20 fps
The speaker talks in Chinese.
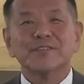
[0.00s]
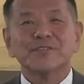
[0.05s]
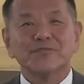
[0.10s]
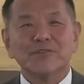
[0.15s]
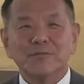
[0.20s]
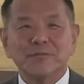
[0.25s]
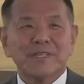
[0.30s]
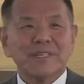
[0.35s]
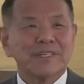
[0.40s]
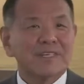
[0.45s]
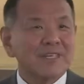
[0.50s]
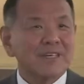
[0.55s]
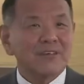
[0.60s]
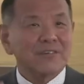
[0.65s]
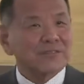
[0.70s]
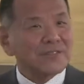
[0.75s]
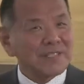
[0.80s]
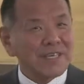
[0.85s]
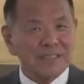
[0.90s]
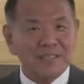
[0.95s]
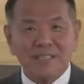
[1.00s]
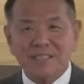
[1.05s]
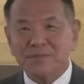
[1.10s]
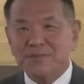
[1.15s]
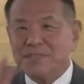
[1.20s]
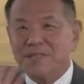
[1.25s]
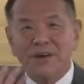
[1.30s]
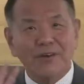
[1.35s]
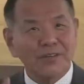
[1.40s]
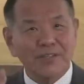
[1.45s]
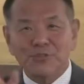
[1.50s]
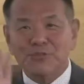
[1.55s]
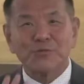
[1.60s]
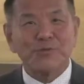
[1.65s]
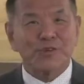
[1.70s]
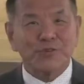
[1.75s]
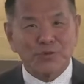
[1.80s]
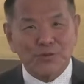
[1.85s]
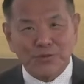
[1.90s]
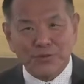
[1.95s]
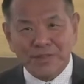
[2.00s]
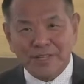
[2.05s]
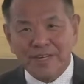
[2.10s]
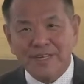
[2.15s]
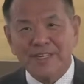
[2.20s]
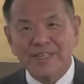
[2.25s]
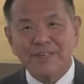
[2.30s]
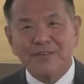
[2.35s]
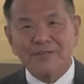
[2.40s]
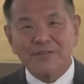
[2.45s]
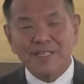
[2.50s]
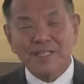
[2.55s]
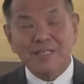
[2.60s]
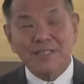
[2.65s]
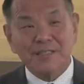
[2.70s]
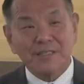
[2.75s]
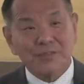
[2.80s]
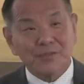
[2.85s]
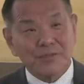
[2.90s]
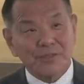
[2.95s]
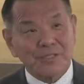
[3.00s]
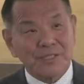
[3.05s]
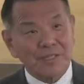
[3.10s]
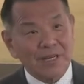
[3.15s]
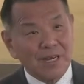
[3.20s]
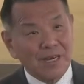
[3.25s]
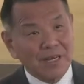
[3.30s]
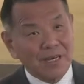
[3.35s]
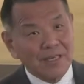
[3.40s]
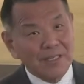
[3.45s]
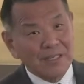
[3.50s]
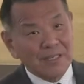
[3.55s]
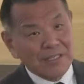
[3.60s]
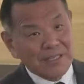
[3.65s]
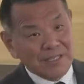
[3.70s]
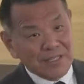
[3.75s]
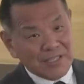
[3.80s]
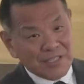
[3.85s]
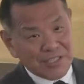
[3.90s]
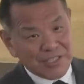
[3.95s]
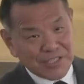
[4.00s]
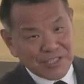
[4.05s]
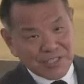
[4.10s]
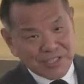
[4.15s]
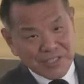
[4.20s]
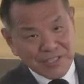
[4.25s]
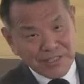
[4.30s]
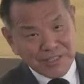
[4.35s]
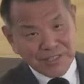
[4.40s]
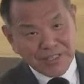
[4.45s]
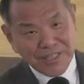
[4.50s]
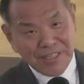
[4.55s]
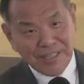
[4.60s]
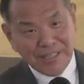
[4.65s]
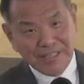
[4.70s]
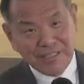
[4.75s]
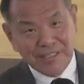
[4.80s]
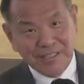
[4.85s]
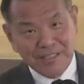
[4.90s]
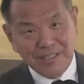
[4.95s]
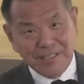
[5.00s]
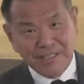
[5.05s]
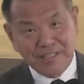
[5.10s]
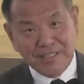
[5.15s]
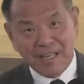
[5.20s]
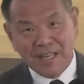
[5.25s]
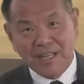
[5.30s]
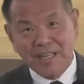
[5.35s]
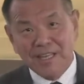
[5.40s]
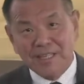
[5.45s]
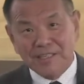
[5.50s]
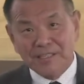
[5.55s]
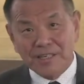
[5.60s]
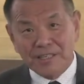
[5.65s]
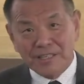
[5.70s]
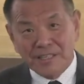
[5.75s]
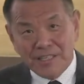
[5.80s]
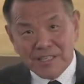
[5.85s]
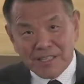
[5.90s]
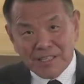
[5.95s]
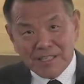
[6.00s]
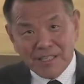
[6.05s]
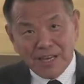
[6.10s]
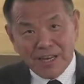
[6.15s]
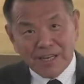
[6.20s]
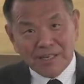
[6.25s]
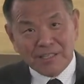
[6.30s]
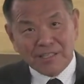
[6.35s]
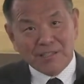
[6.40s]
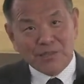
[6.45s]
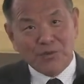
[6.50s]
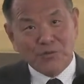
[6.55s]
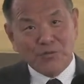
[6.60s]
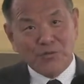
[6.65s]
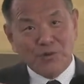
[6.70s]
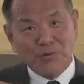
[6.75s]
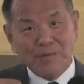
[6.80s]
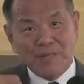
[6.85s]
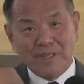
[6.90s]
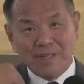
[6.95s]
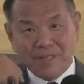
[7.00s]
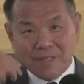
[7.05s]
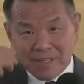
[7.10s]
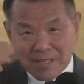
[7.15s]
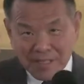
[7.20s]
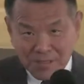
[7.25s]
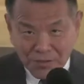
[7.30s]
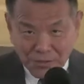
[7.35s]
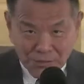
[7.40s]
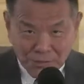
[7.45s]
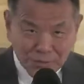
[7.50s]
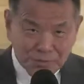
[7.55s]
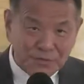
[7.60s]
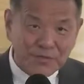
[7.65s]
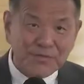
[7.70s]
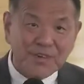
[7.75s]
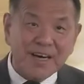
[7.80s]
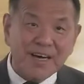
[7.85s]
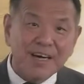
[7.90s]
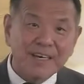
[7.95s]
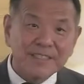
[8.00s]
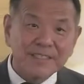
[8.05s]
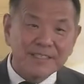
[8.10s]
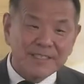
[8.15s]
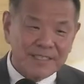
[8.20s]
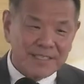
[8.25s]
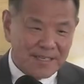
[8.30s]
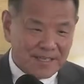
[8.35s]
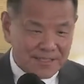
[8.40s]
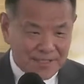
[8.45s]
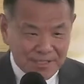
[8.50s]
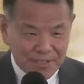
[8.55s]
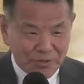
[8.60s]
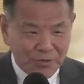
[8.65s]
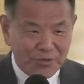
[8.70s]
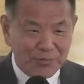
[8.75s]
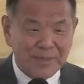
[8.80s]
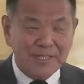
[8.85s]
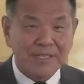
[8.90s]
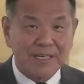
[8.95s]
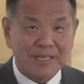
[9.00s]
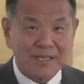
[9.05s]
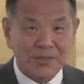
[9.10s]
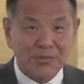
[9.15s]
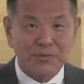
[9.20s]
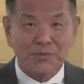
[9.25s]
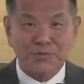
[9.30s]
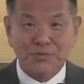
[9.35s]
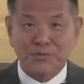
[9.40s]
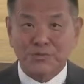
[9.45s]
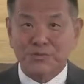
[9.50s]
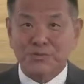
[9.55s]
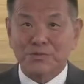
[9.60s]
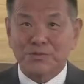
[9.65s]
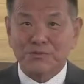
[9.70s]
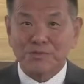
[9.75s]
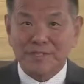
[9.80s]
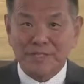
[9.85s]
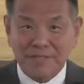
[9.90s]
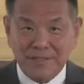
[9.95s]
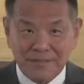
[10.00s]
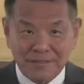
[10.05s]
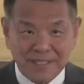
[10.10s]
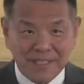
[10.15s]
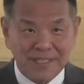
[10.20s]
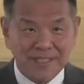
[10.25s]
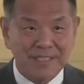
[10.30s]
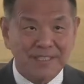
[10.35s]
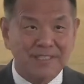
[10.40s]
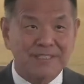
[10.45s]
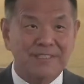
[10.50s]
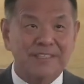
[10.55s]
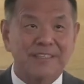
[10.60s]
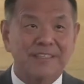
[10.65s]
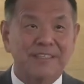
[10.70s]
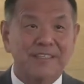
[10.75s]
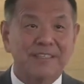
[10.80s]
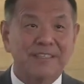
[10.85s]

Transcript: 我们那是告诉大家什么道理都没有用的，唯一的就是让圣灵进来，让那个样式从我们里头出发。啊，这是后面讲的枯骨重生，就是这个意思。